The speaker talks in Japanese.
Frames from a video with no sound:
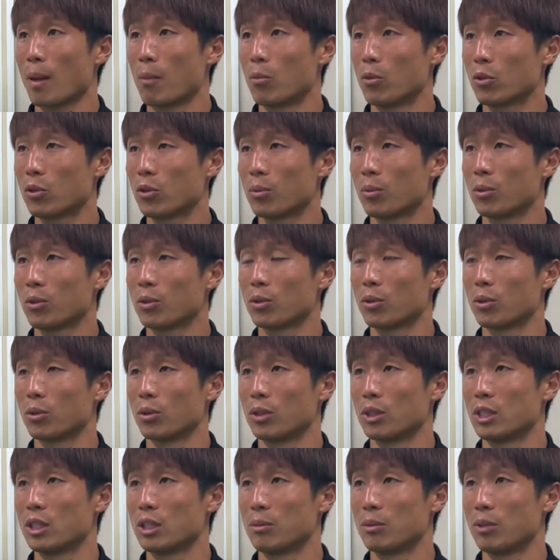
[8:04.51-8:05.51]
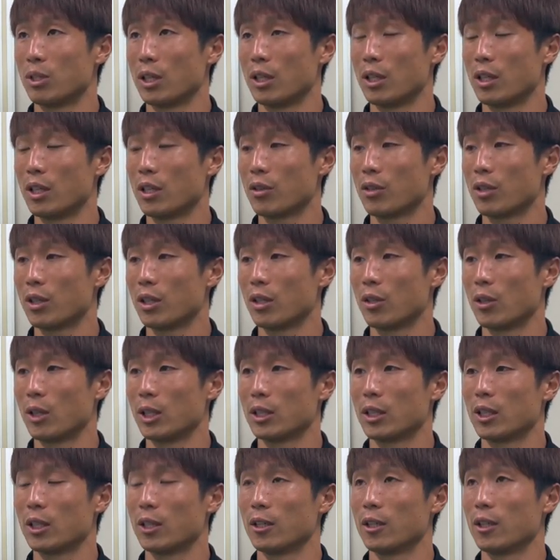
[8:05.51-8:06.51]
もっともっとチームにエネルギーを
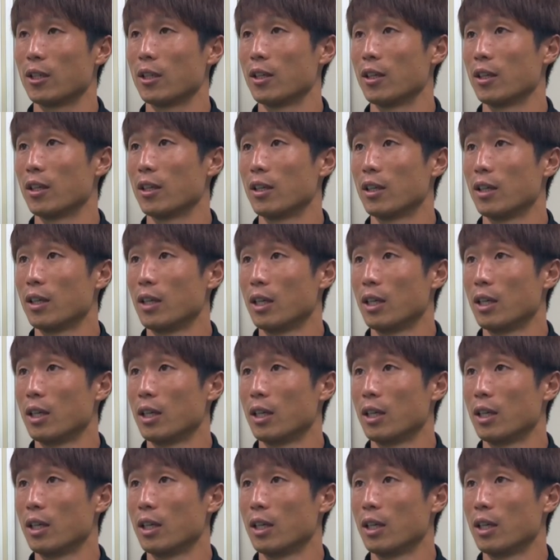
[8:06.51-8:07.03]
与えて、